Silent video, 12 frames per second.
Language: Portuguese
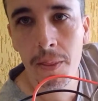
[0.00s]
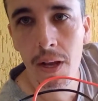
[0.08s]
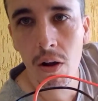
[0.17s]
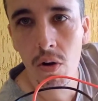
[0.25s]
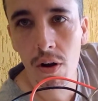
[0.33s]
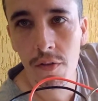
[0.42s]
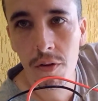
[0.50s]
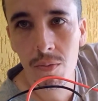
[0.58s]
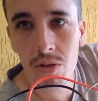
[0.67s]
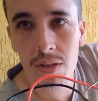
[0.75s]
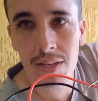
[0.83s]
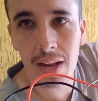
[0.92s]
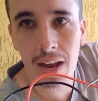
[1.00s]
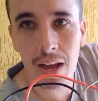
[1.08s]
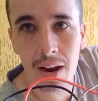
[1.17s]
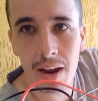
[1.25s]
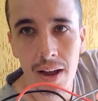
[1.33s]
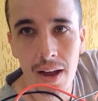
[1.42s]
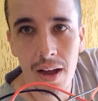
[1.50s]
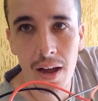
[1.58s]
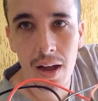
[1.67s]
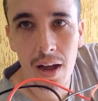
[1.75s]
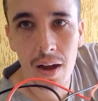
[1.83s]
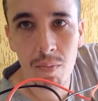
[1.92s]
Agora vamos instalar
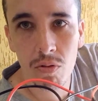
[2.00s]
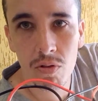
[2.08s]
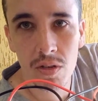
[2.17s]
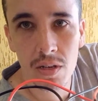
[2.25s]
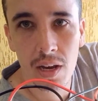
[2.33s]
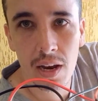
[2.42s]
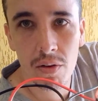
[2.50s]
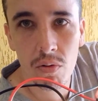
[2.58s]
a buzina lá no